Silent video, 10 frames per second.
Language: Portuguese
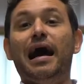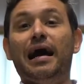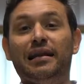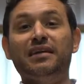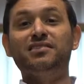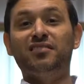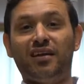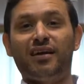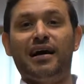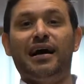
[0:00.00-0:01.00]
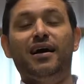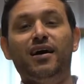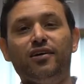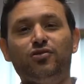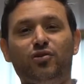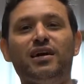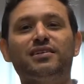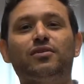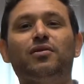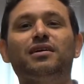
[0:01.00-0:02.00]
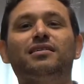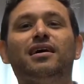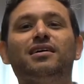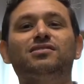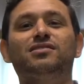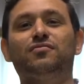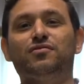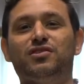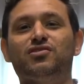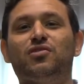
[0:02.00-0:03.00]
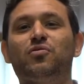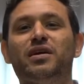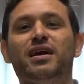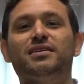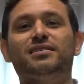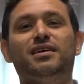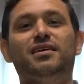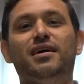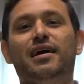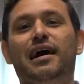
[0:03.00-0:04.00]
além de entregar toda essa qualidade que vocês já conhecem